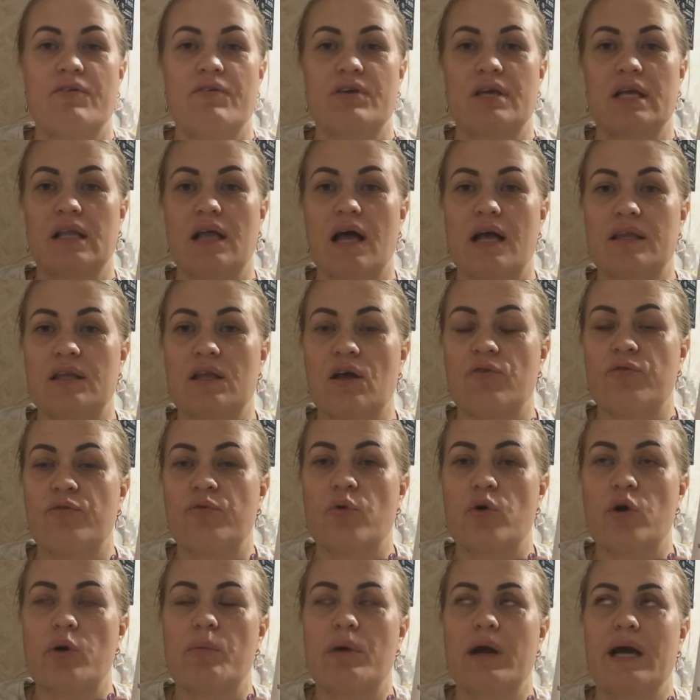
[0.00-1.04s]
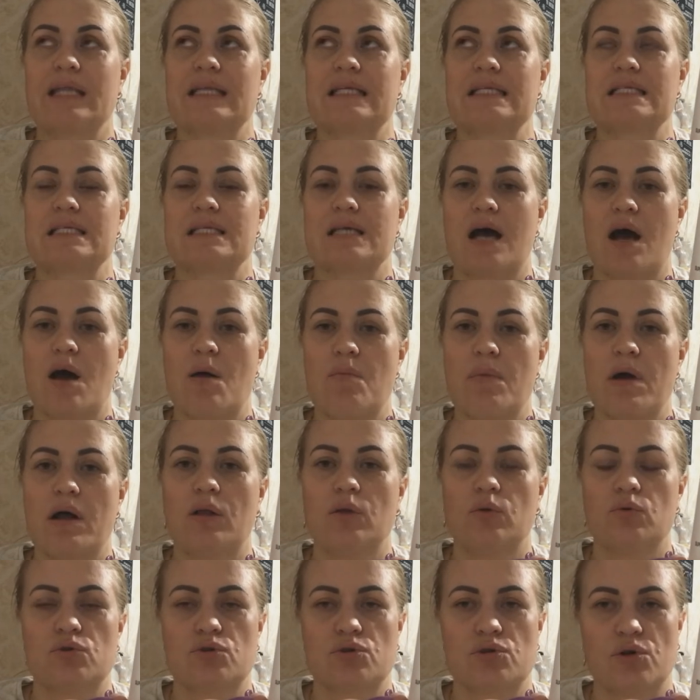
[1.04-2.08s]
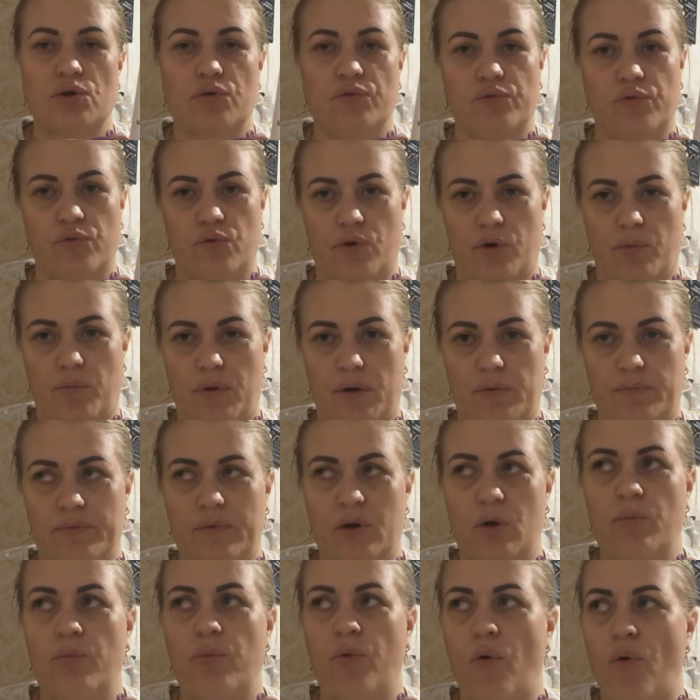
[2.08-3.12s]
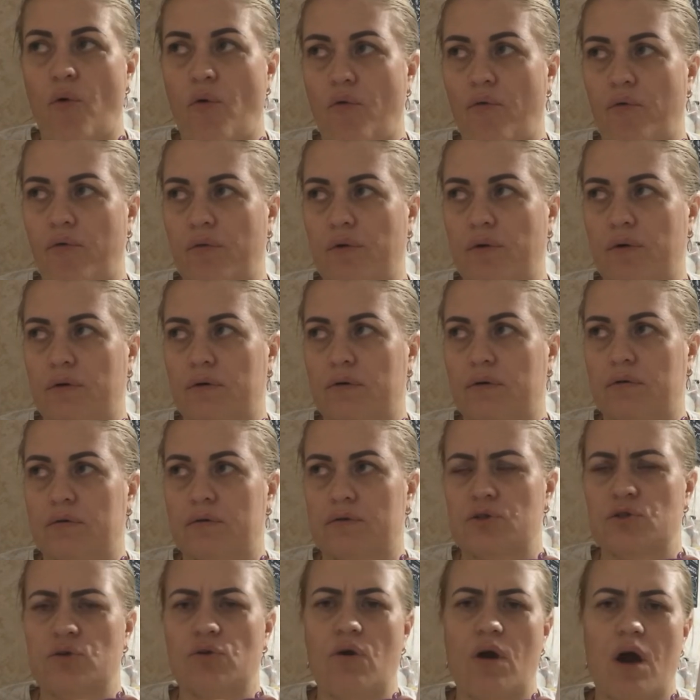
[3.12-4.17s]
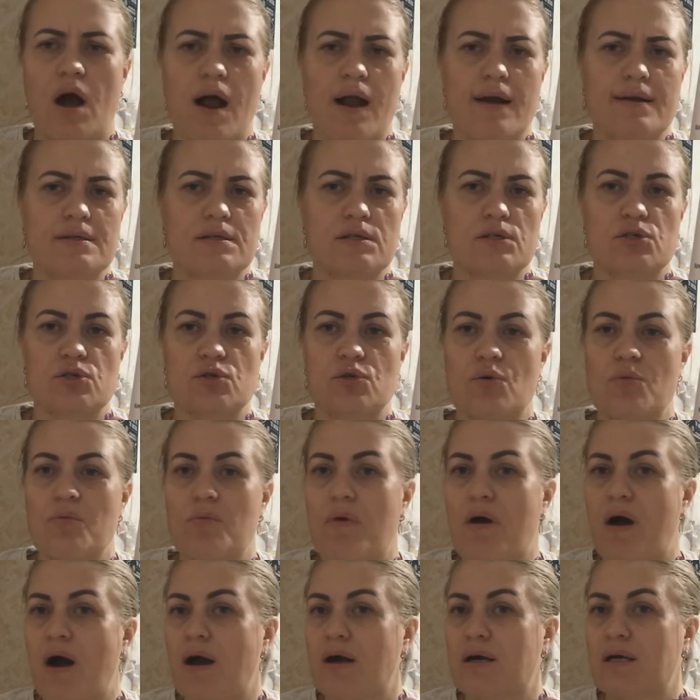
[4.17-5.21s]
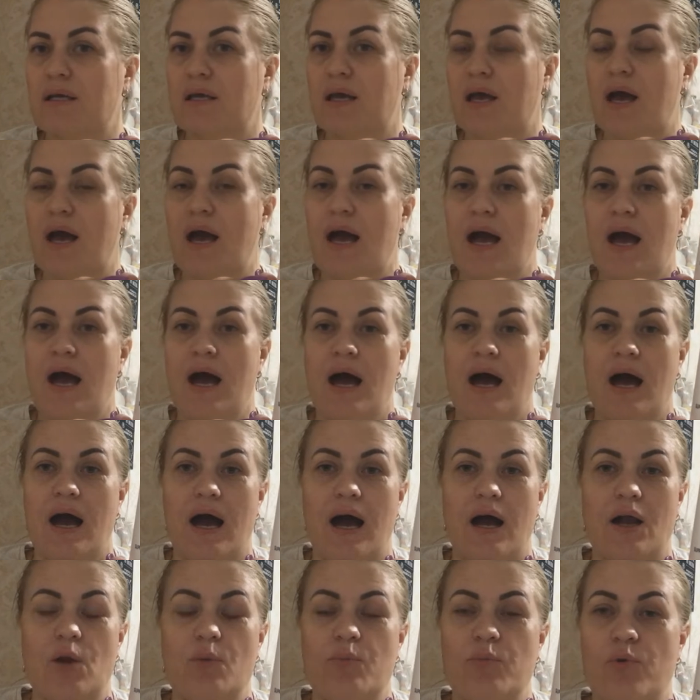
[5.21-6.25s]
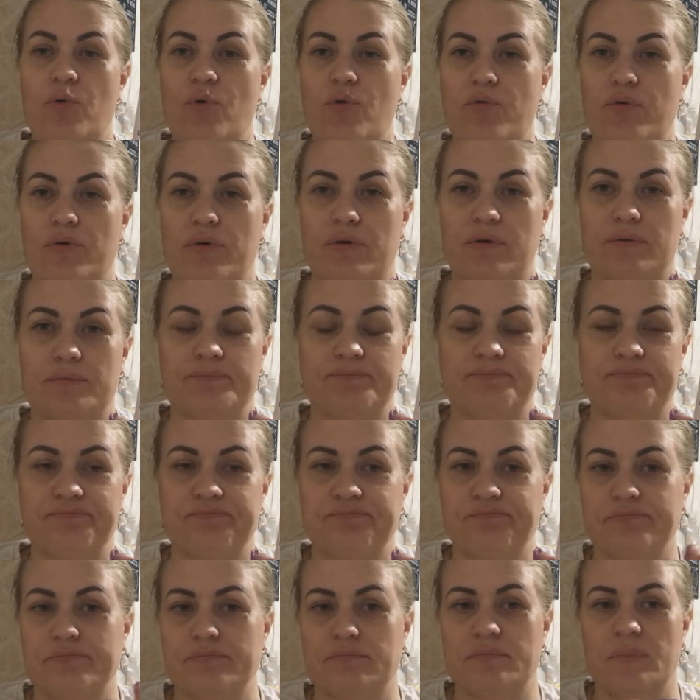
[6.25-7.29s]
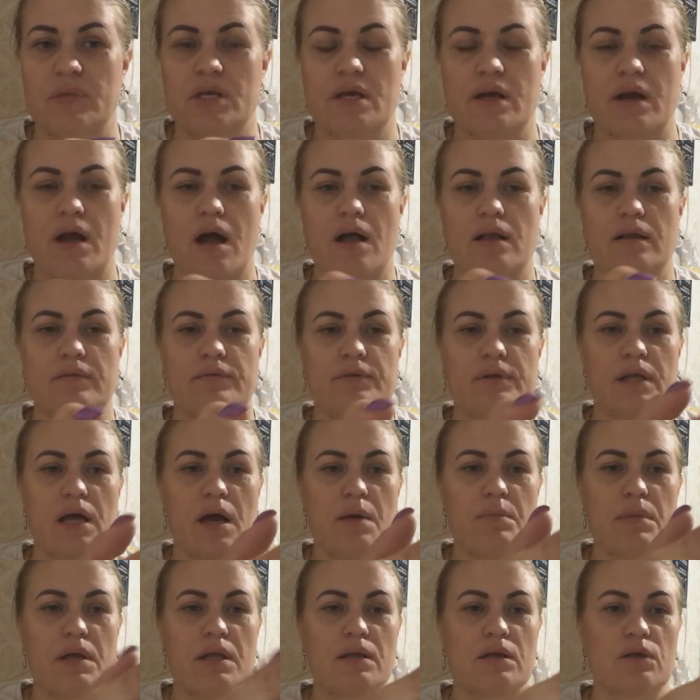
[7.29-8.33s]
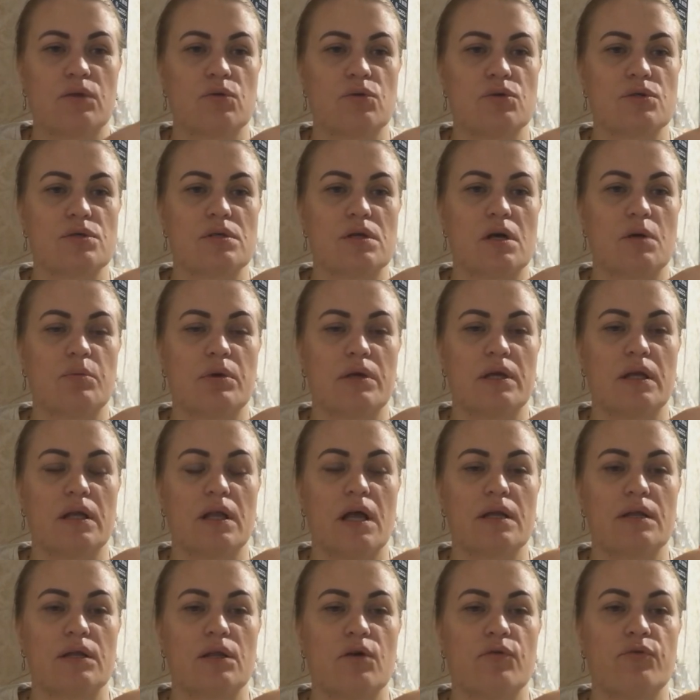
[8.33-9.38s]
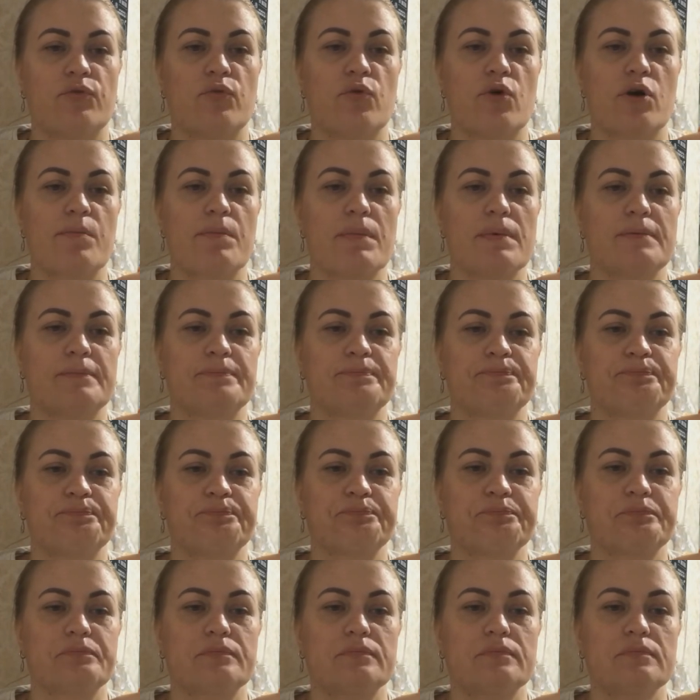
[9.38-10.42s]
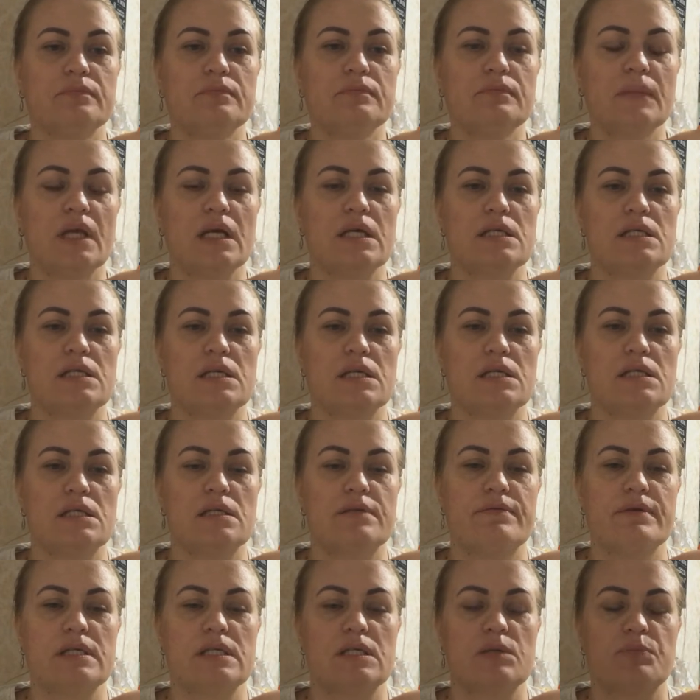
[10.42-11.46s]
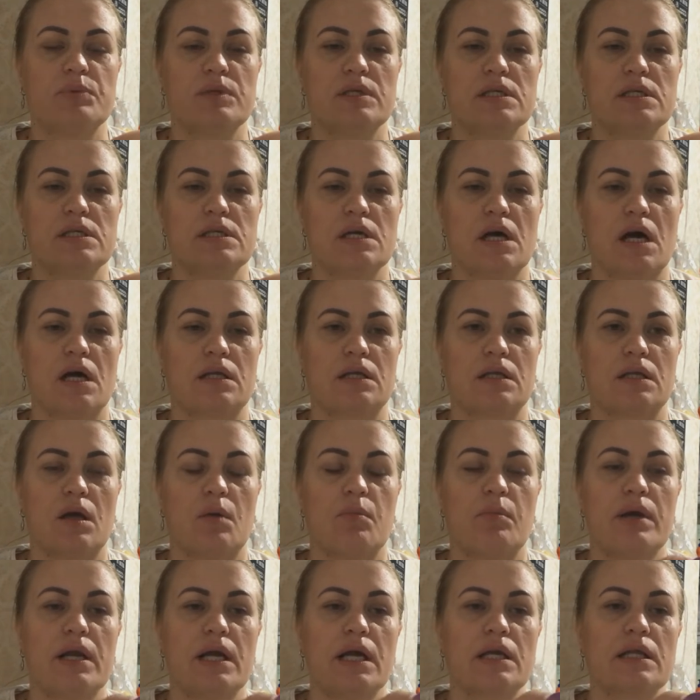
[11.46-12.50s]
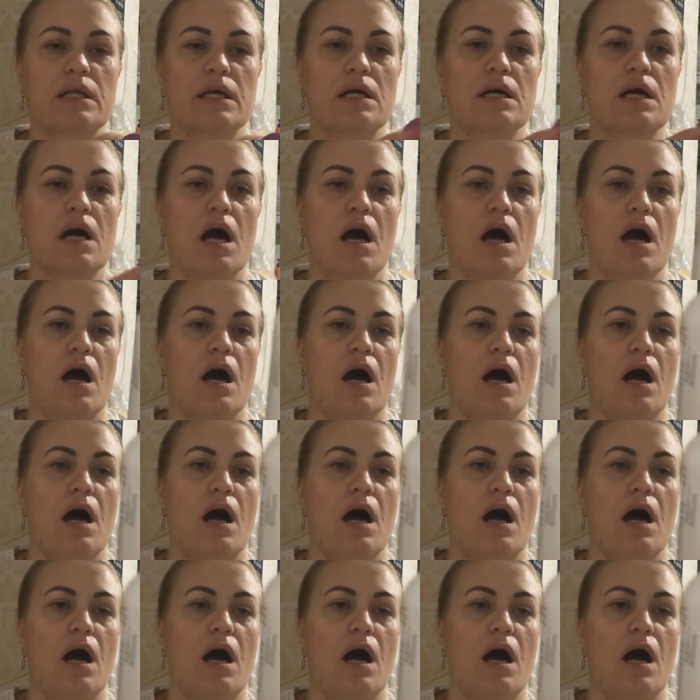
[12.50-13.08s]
Хелатная форма – это самая лучшая форма любого, что кальция, что магния, любого минерала, витамина, то есть как бы хелатная форма Здесь 250 таблеток.